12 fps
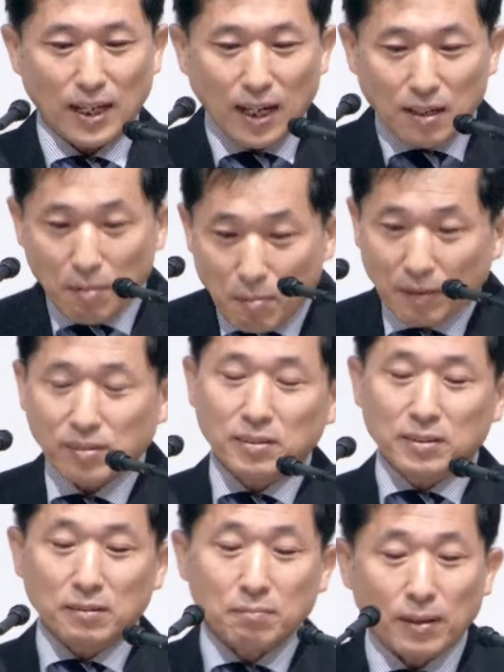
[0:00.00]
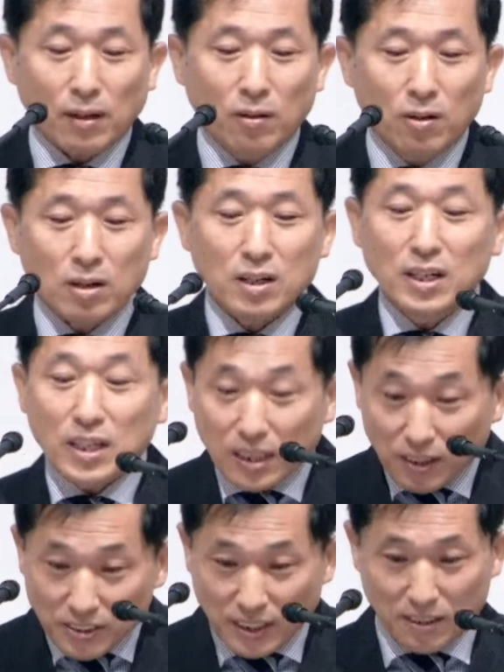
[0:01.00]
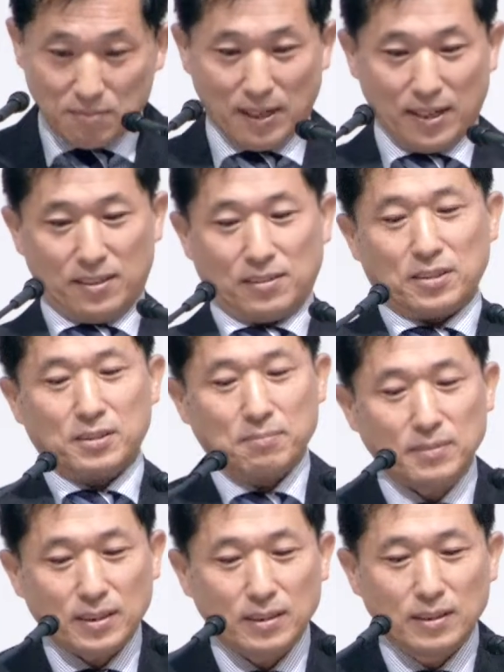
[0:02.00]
하나님의 백성은 바로 이런 자를 말하는 것입니다.